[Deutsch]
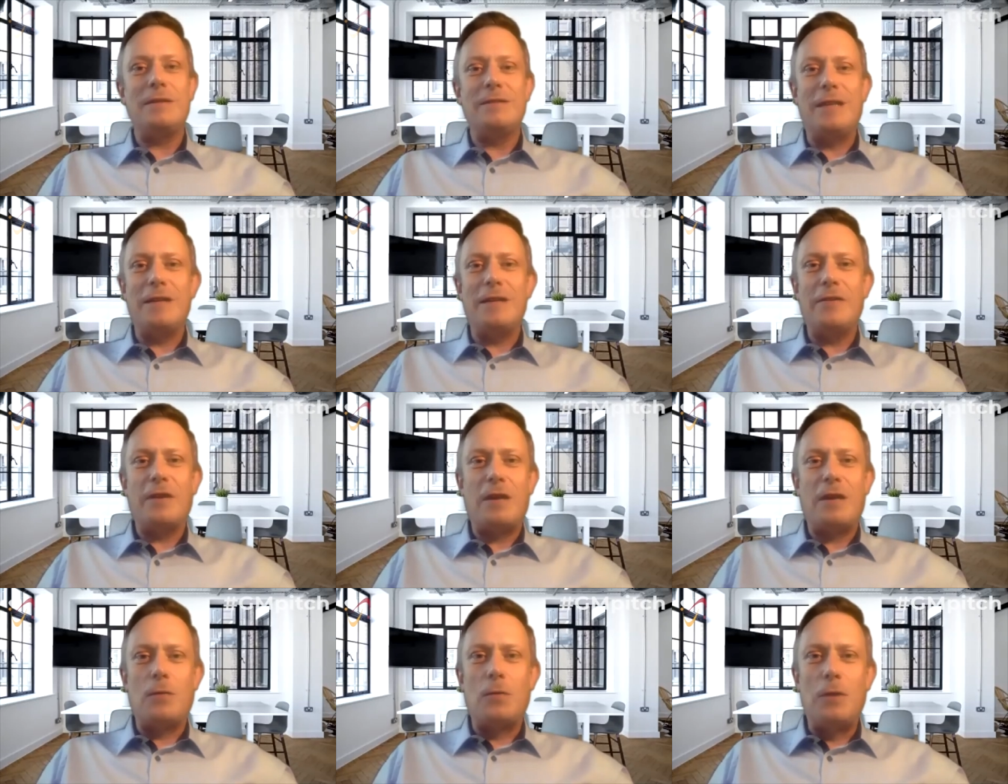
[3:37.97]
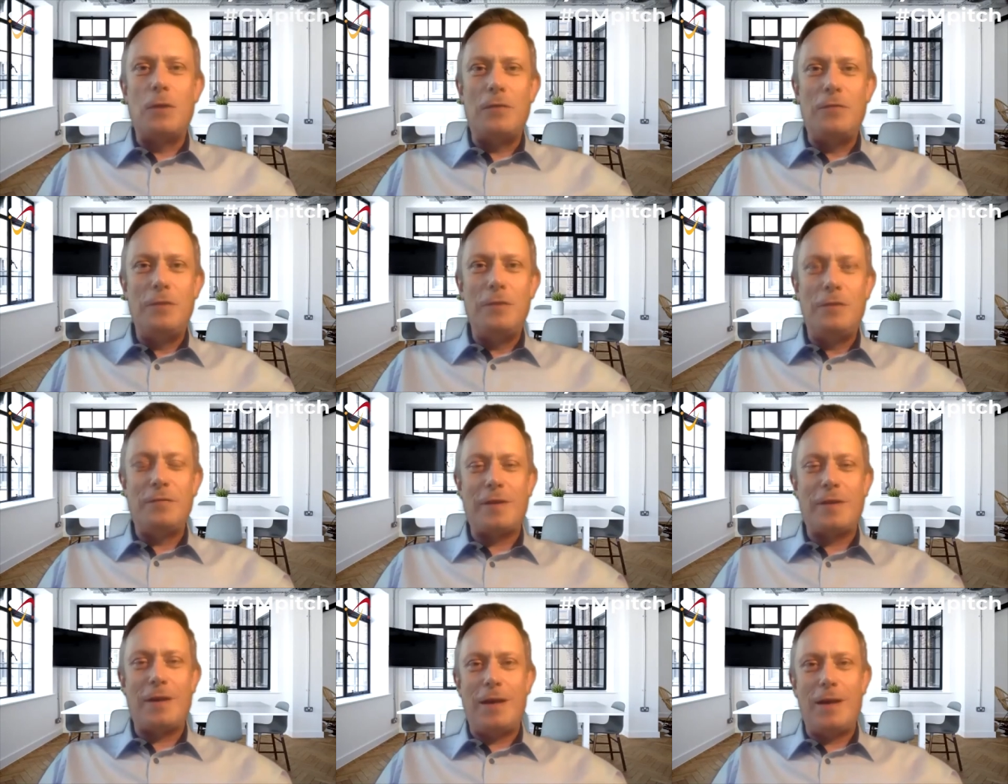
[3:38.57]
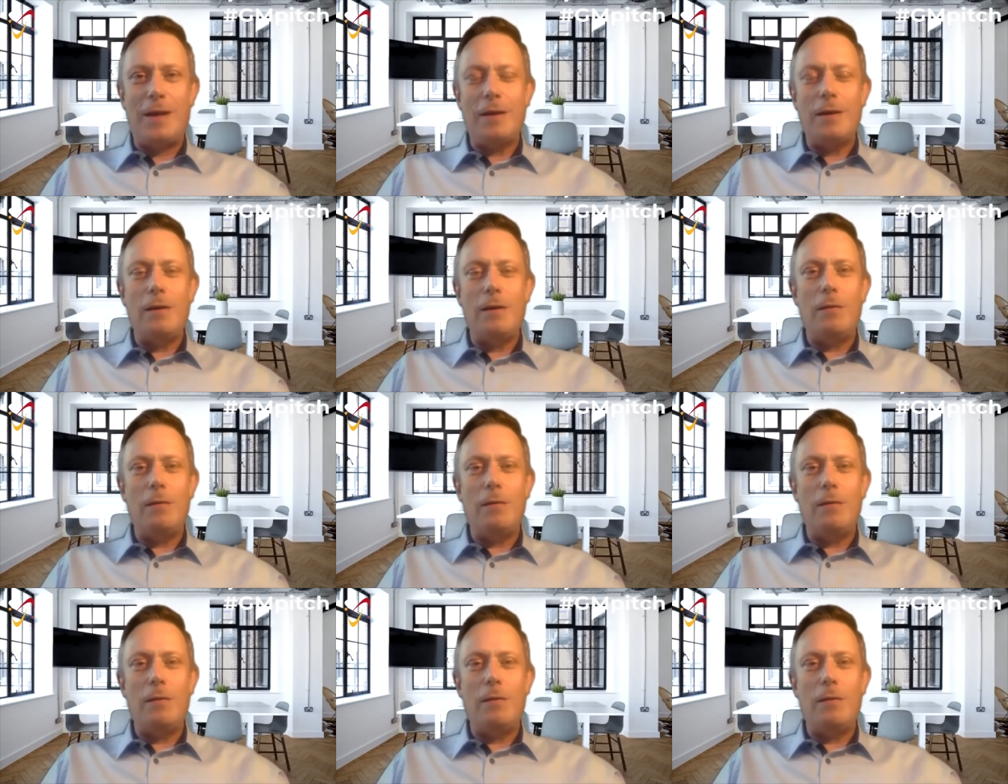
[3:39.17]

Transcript: danke Carola für die Frage,